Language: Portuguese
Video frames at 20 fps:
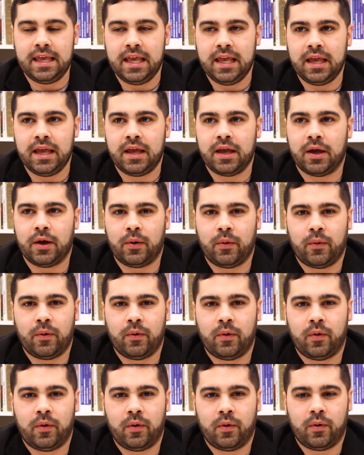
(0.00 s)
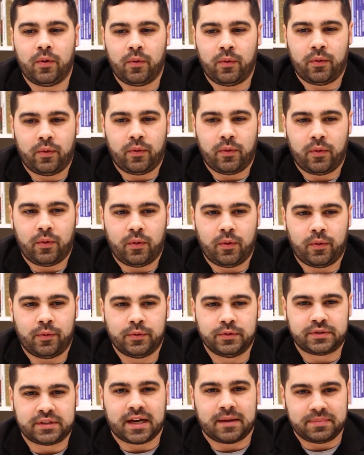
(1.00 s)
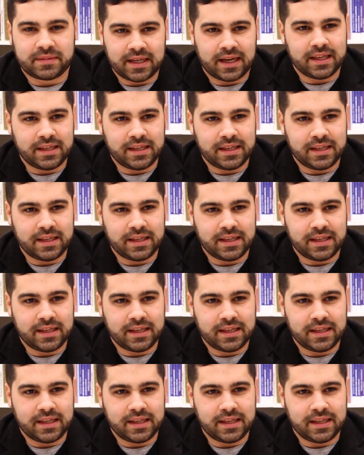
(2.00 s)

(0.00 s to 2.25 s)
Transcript: que o, o, os